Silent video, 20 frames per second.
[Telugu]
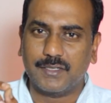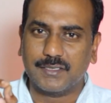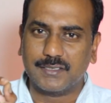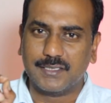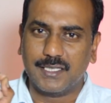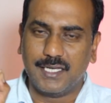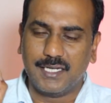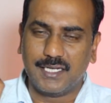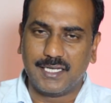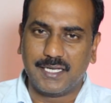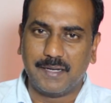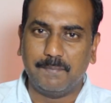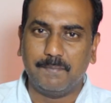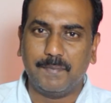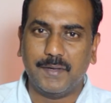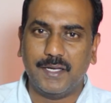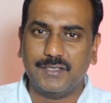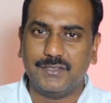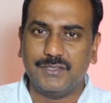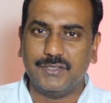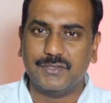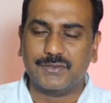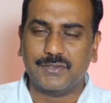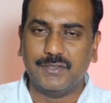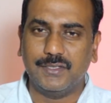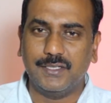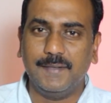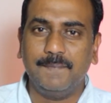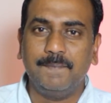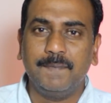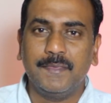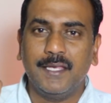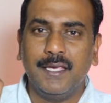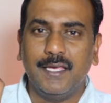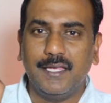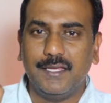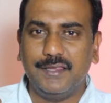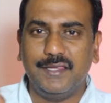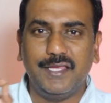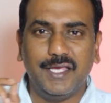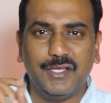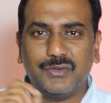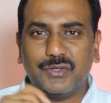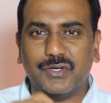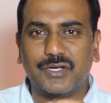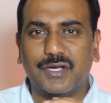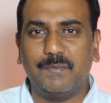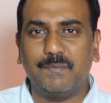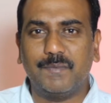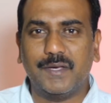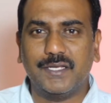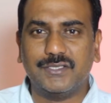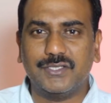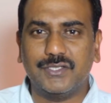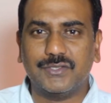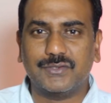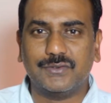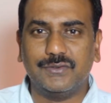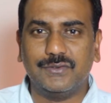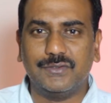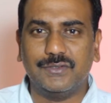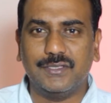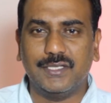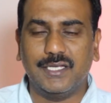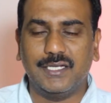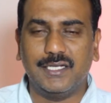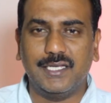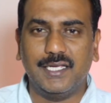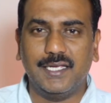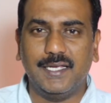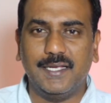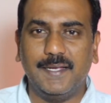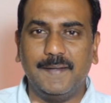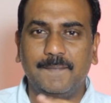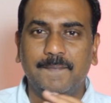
ఒకసారి కంపేర్ చేసుకొని దేంతో కంపేర్ చేసుకుంటుందంటే